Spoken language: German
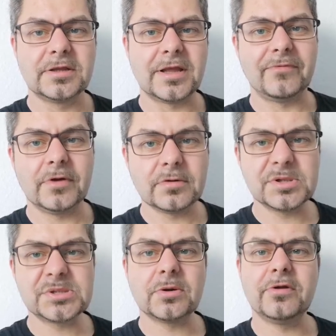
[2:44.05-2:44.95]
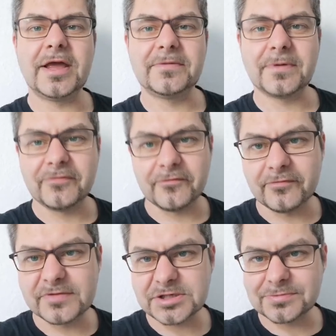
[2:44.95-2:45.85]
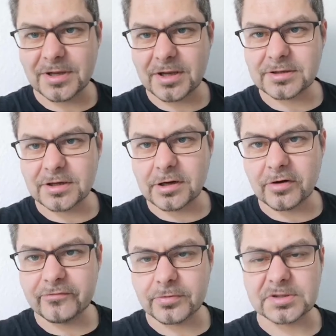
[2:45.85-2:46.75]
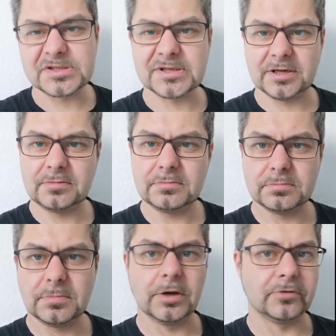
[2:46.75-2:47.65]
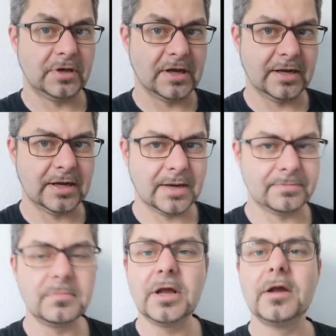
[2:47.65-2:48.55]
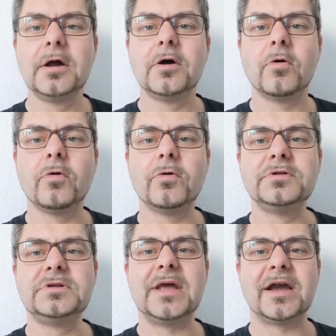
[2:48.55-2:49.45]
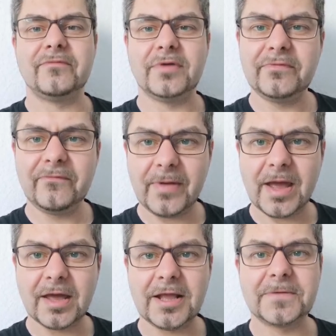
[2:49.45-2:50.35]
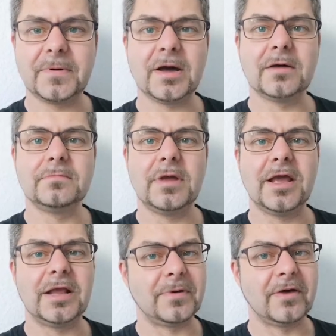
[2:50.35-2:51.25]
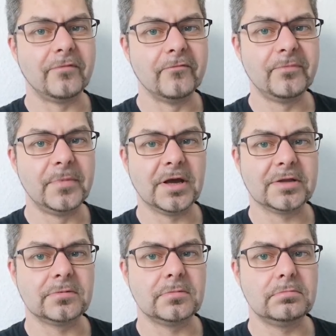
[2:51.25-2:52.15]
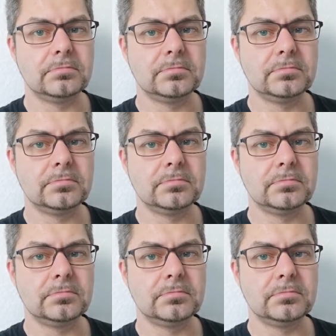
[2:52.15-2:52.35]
Der Virus soll etwa für 50 Milliarden gekauft worden sein, laut den Angaben, und der Gewinn wäre etwa, etwa 5 Milliarden.